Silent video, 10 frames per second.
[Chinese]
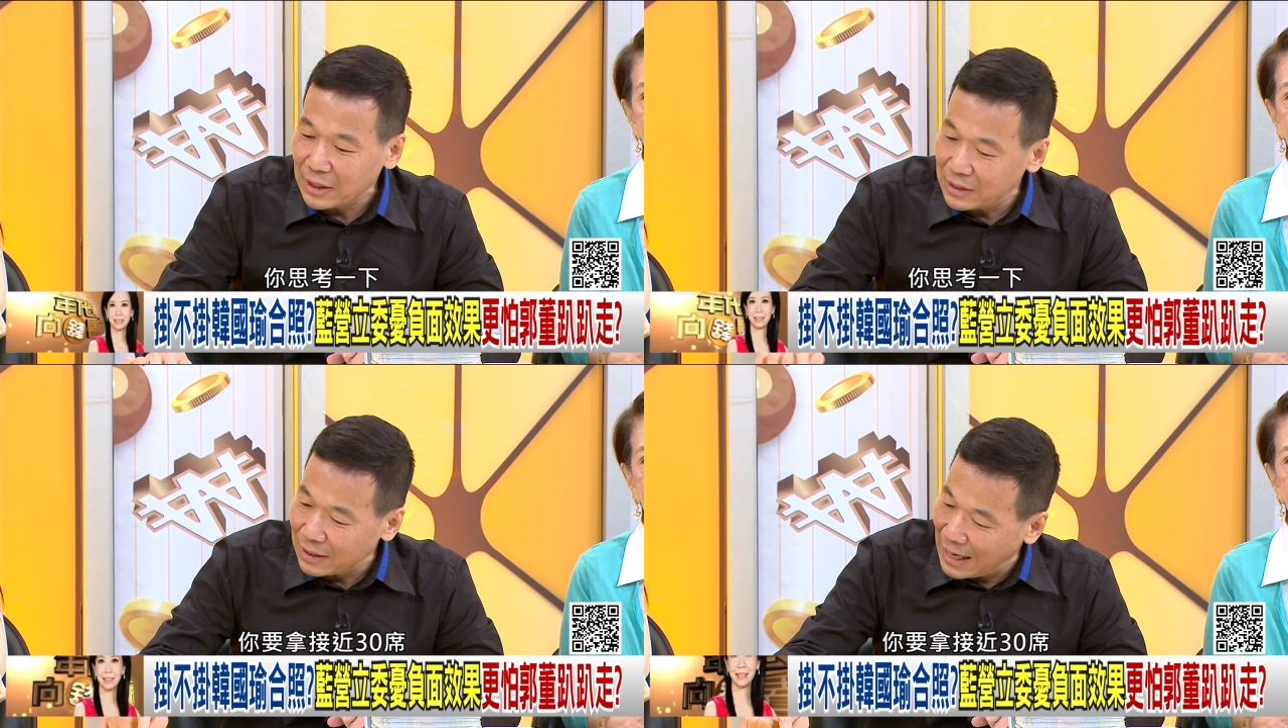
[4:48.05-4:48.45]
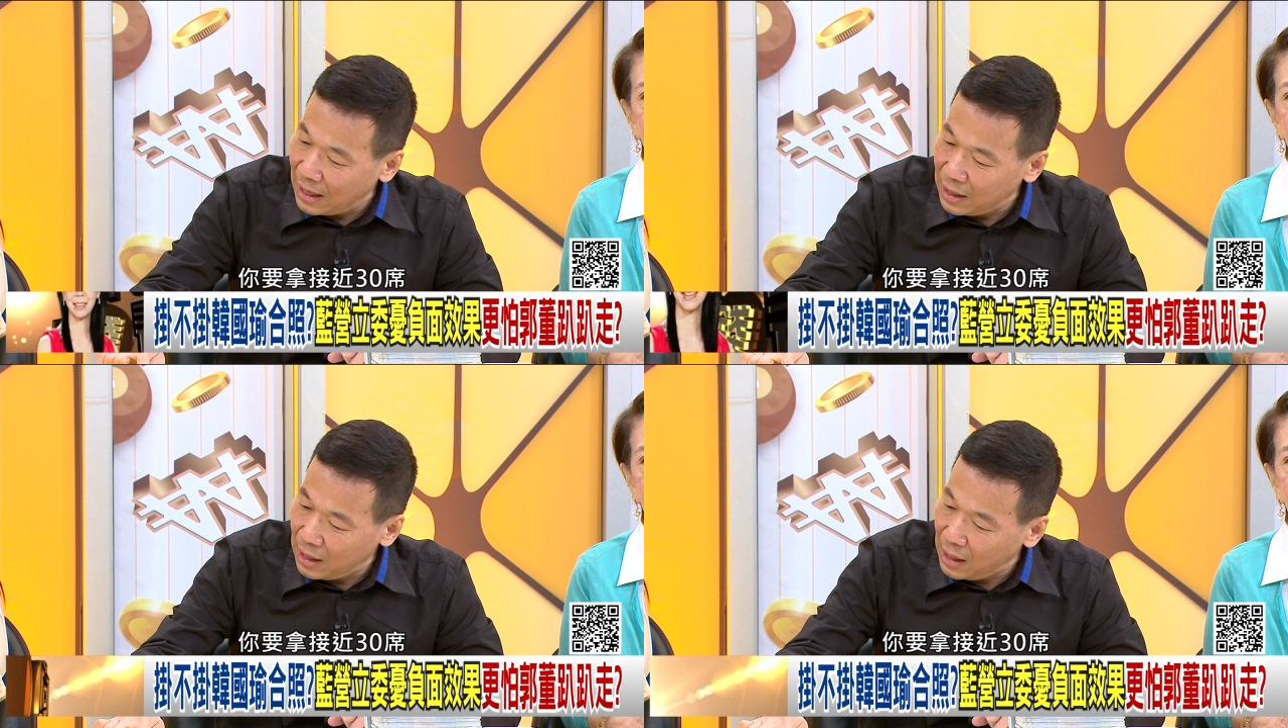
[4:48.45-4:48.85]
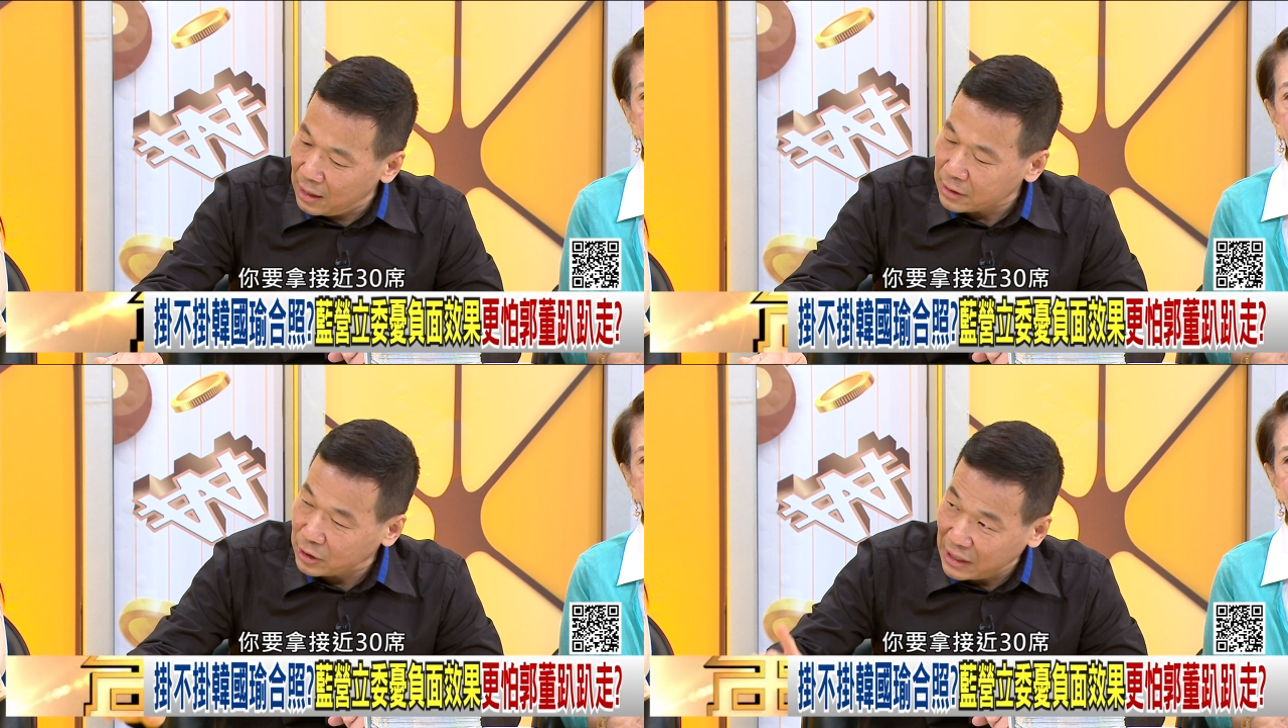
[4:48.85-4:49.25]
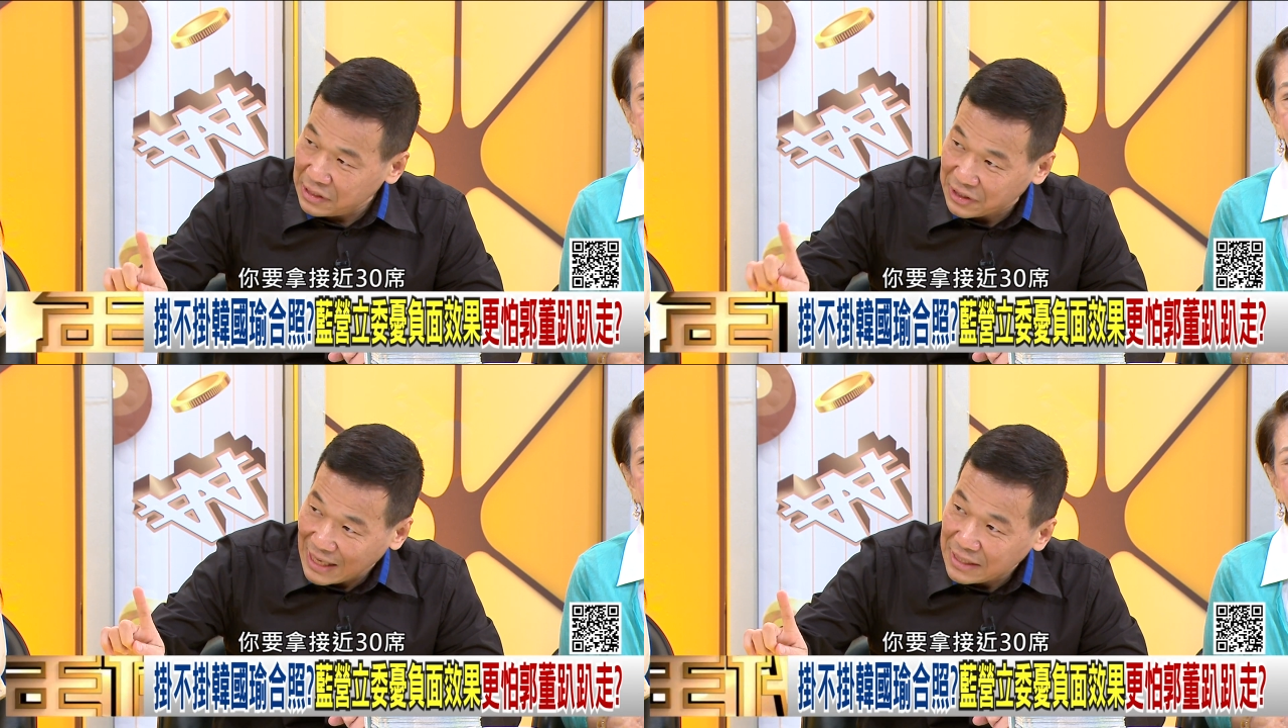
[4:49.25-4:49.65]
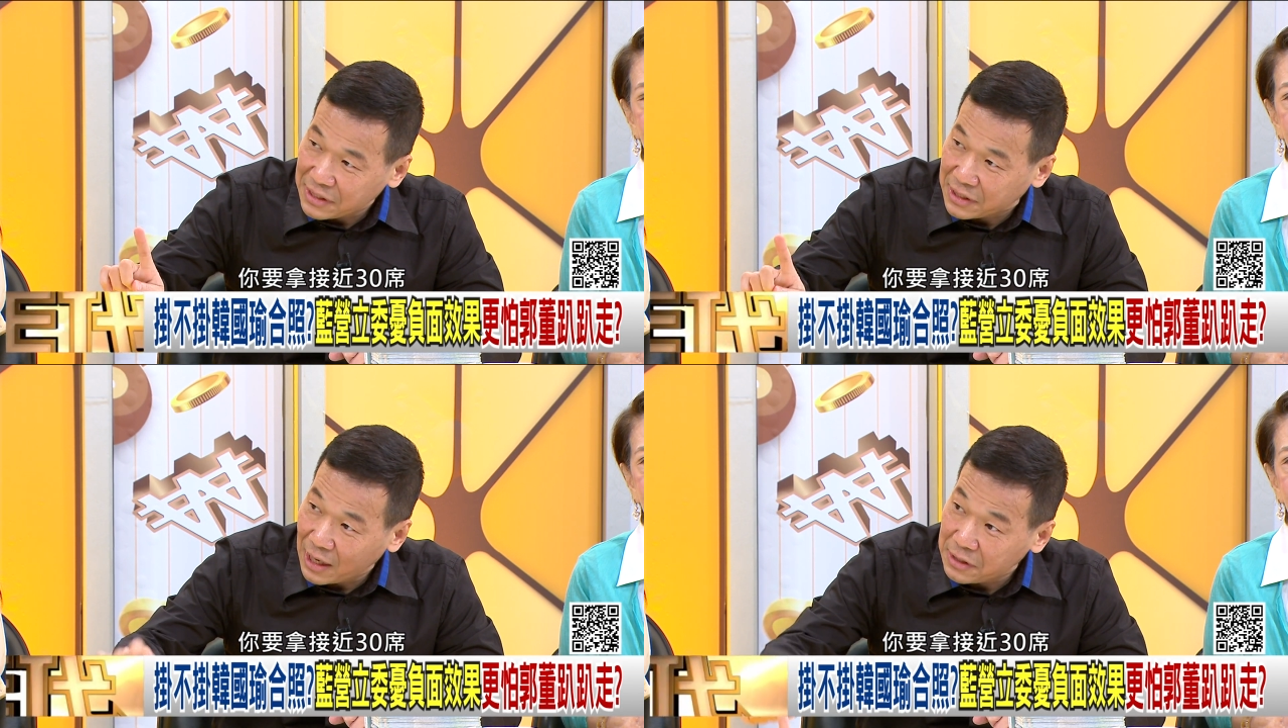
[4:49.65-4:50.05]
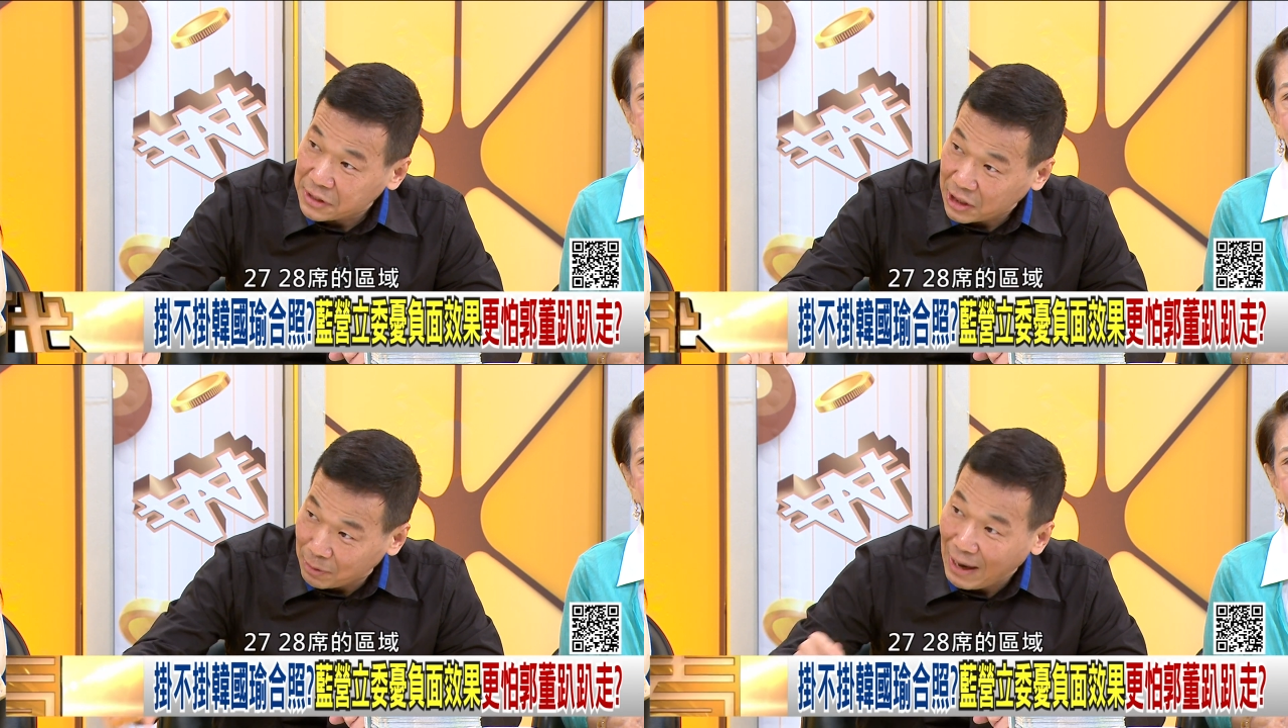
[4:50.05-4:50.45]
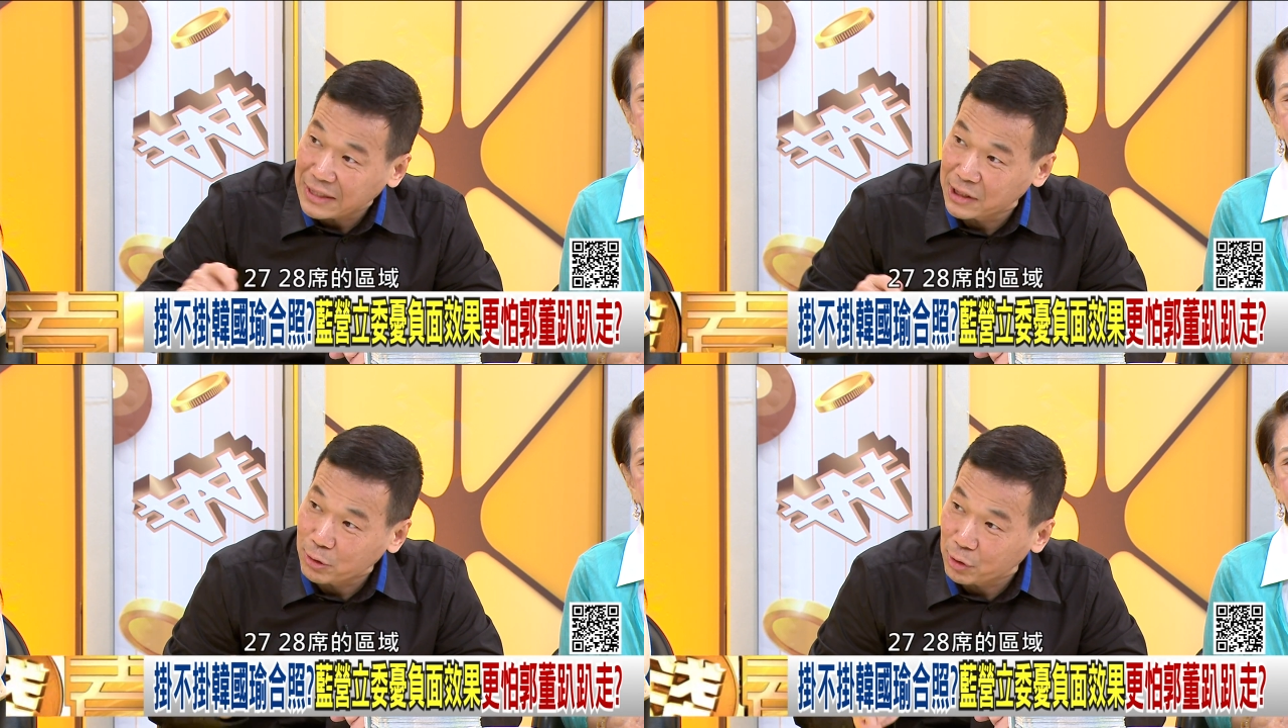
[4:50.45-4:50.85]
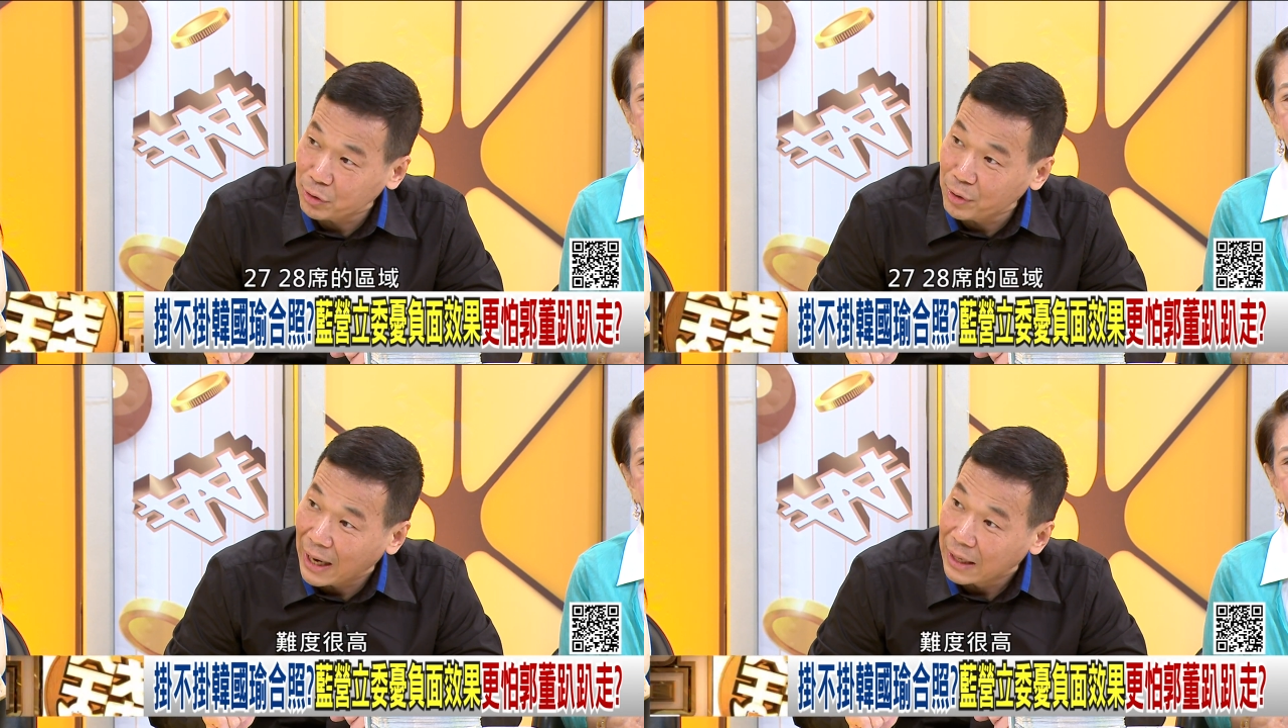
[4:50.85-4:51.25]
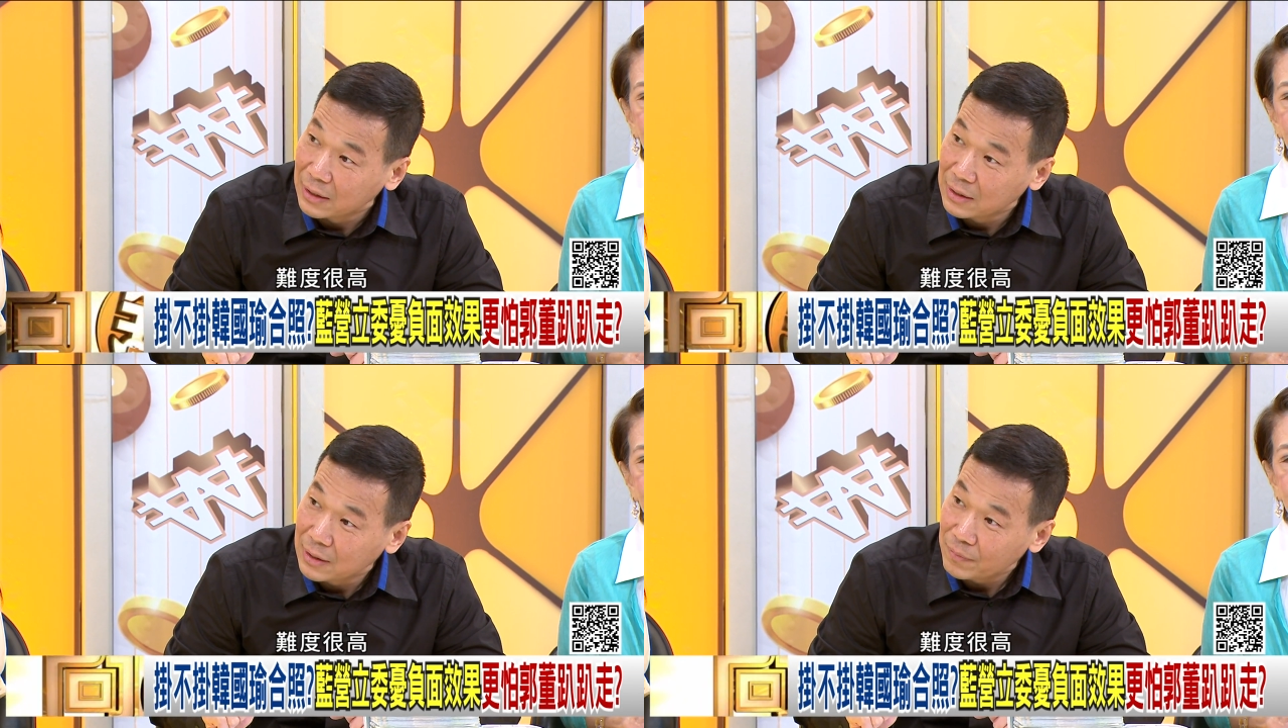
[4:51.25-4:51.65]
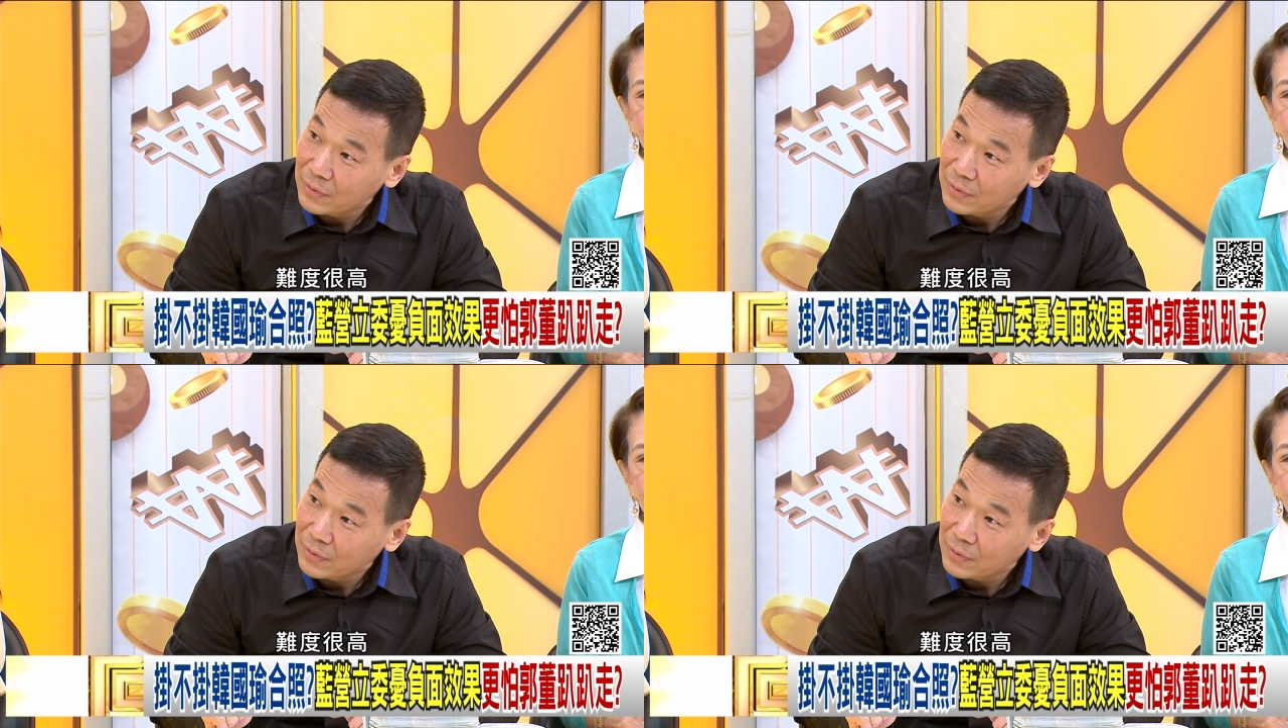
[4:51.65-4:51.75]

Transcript: 你要拿二接近三十席二十七八席的区域，对，